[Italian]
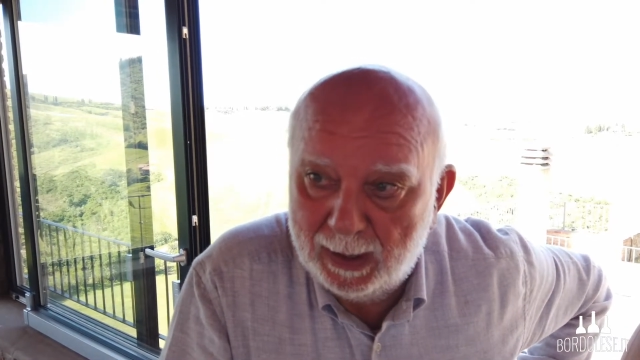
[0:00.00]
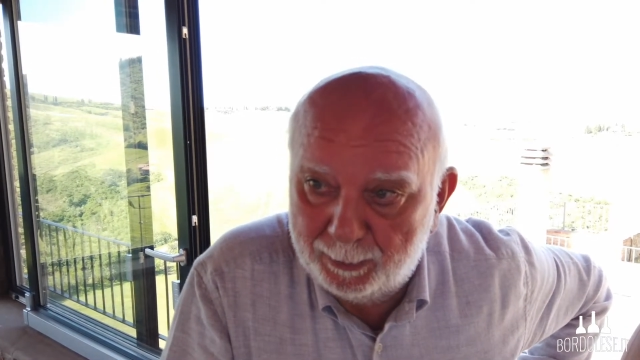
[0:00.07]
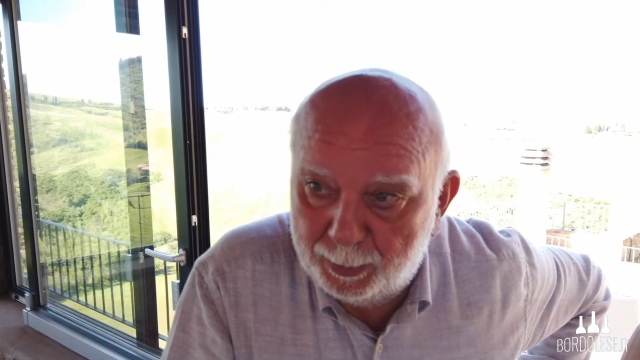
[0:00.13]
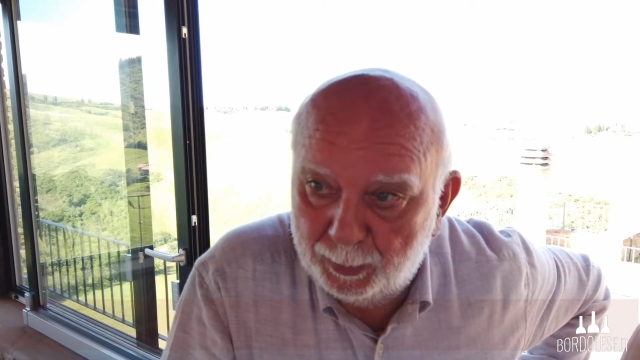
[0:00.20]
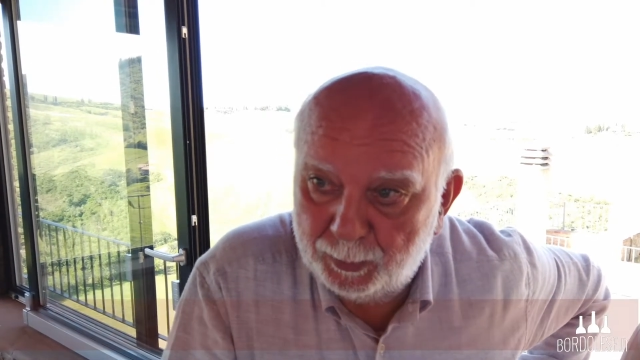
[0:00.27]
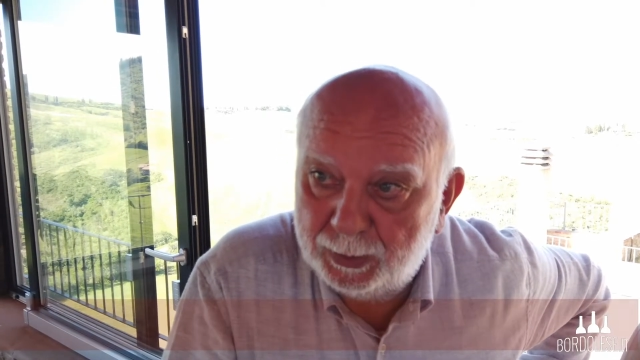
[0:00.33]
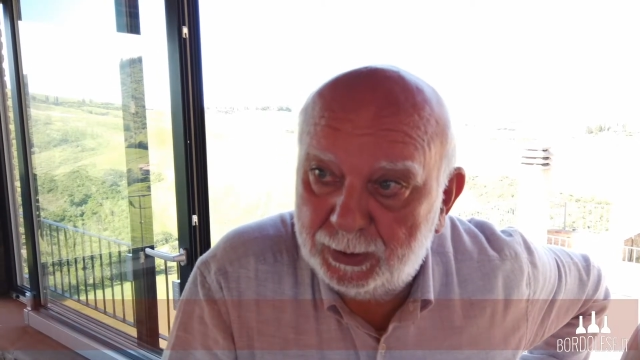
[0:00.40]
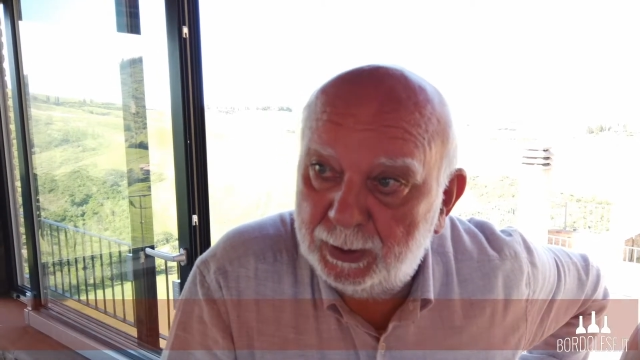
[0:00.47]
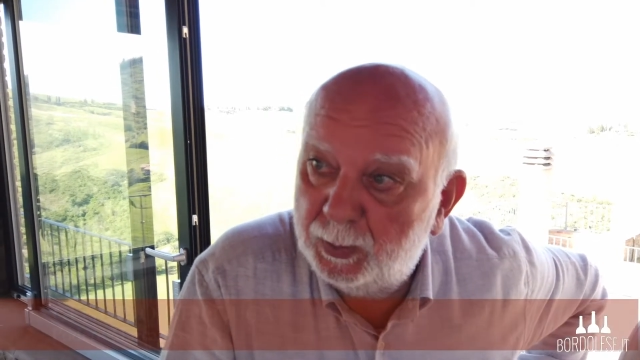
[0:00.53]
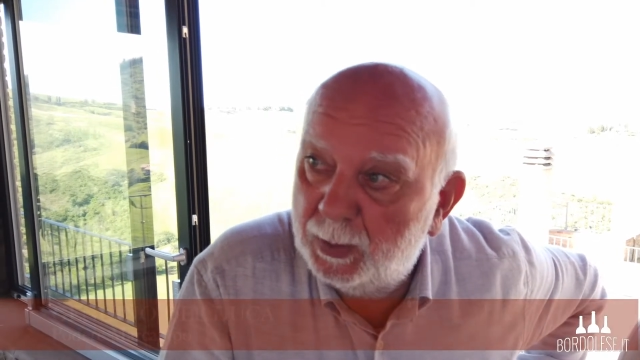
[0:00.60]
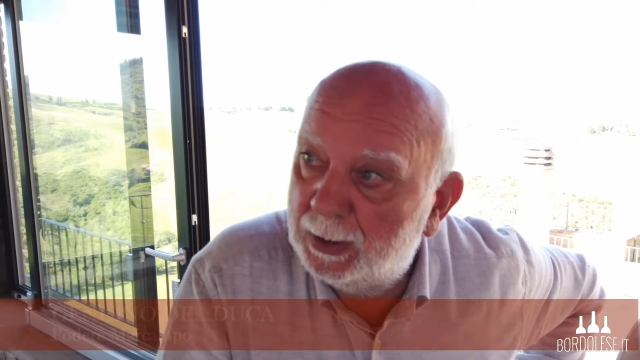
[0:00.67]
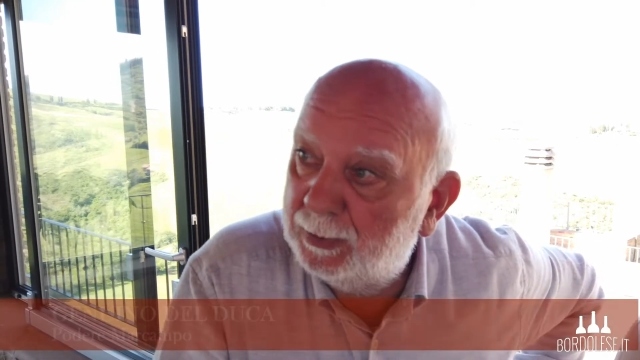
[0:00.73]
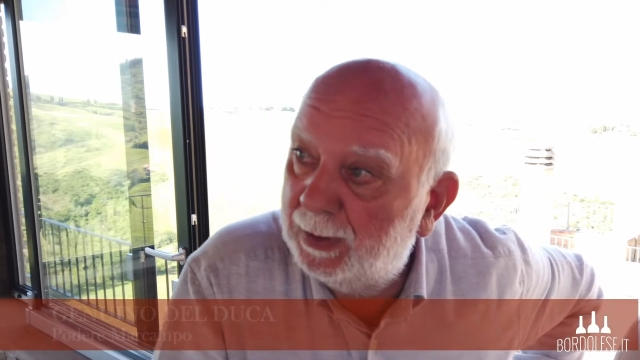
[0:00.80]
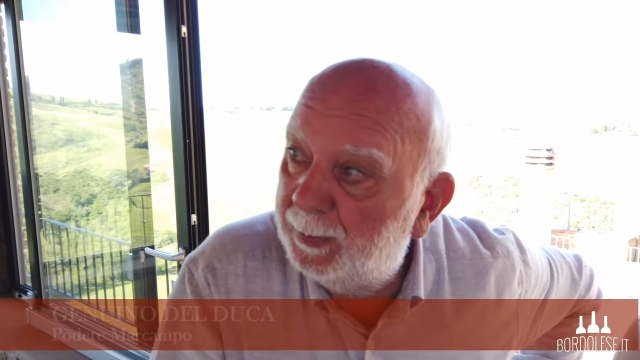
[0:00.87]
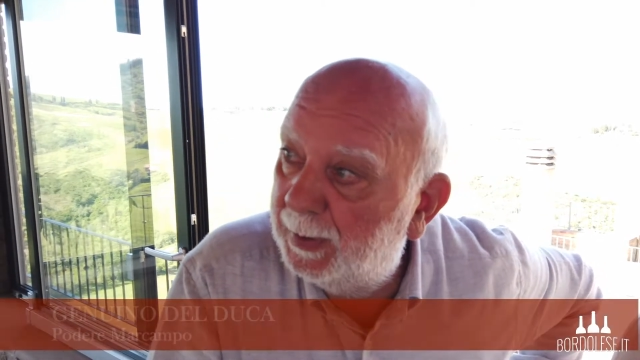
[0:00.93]
appunto
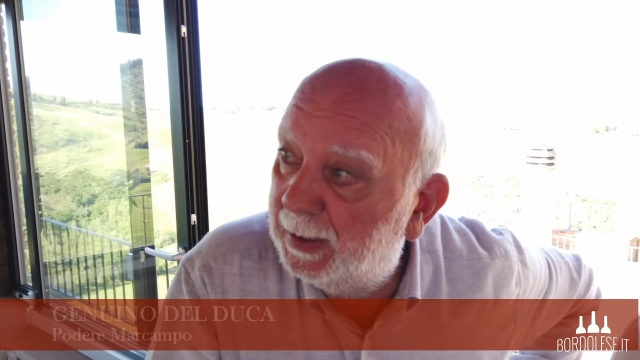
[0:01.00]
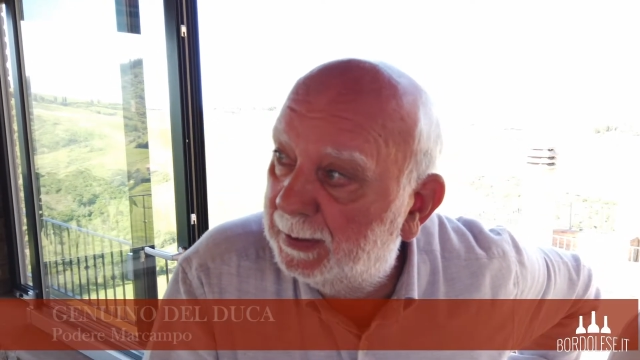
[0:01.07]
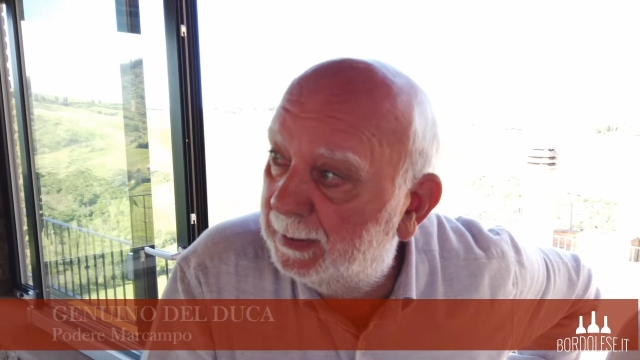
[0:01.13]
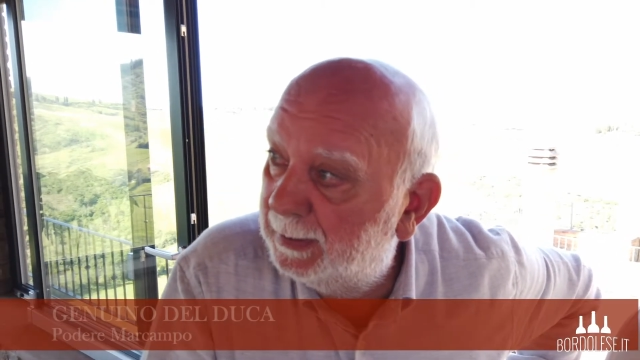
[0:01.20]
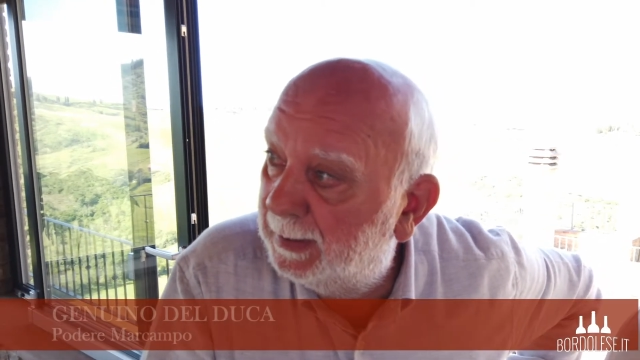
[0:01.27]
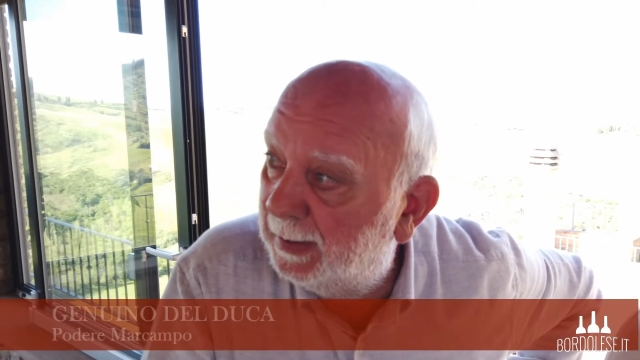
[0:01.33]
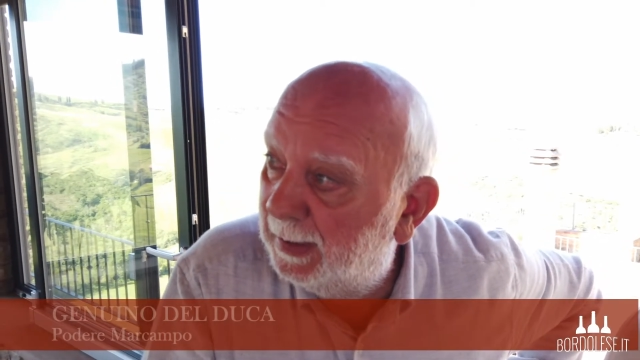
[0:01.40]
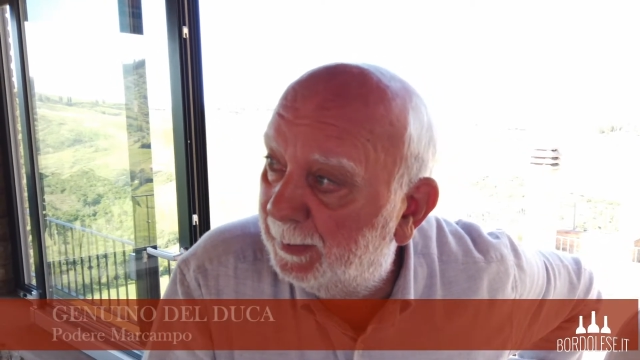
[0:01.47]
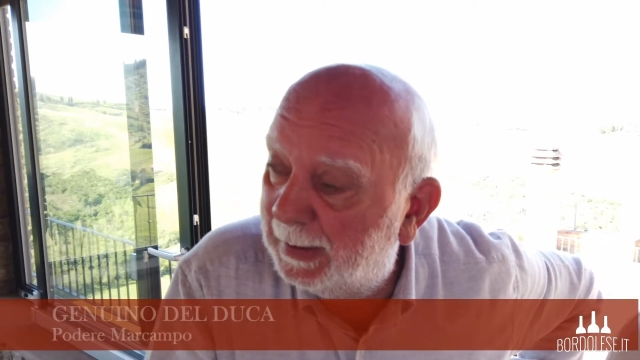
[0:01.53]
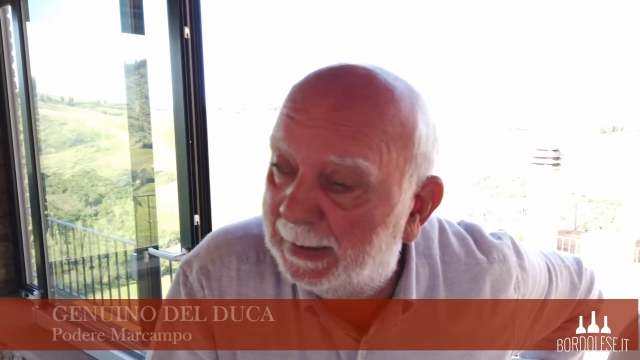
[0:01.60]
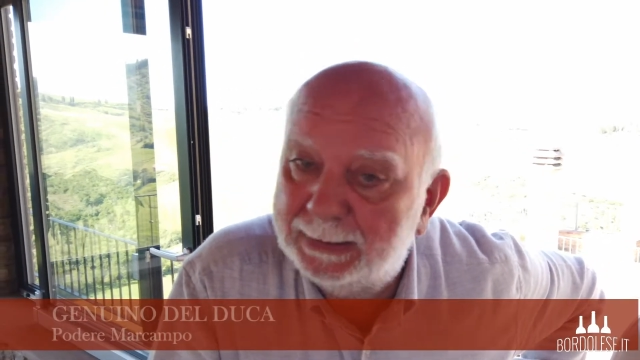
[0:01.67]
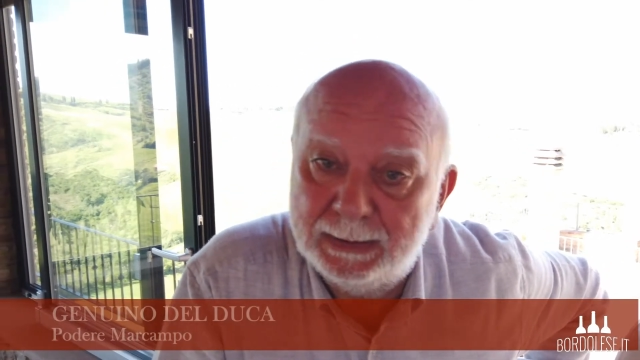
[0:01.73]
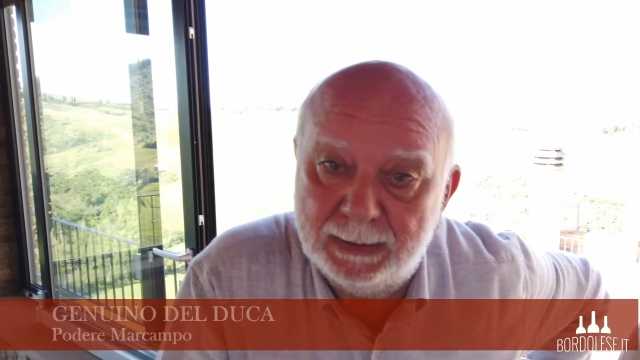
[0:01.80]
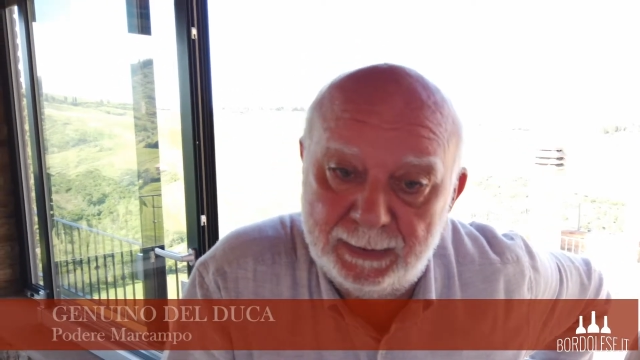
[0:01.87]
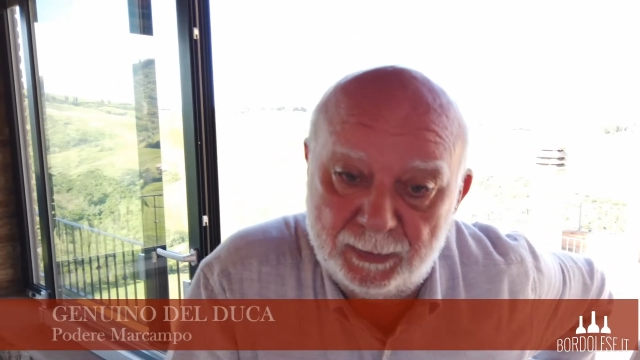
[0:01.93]
situato ai piedi delle
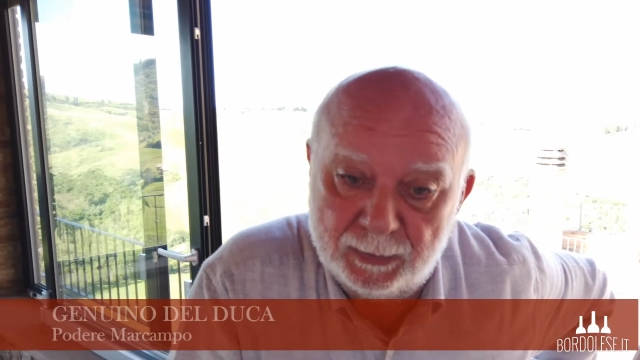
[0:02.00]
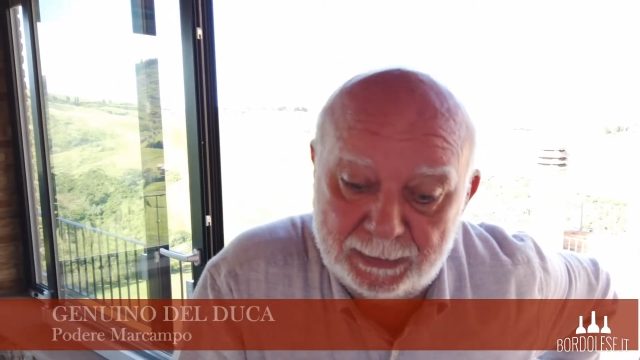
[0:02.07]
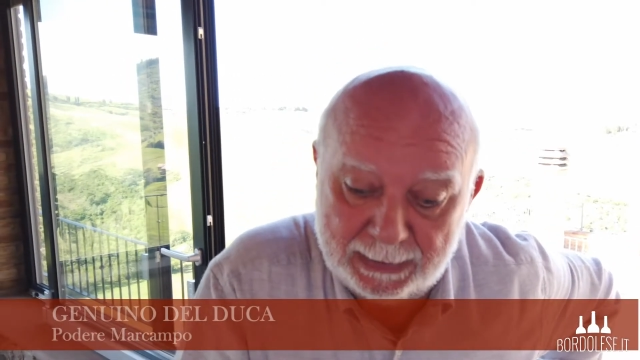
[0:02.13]
balze di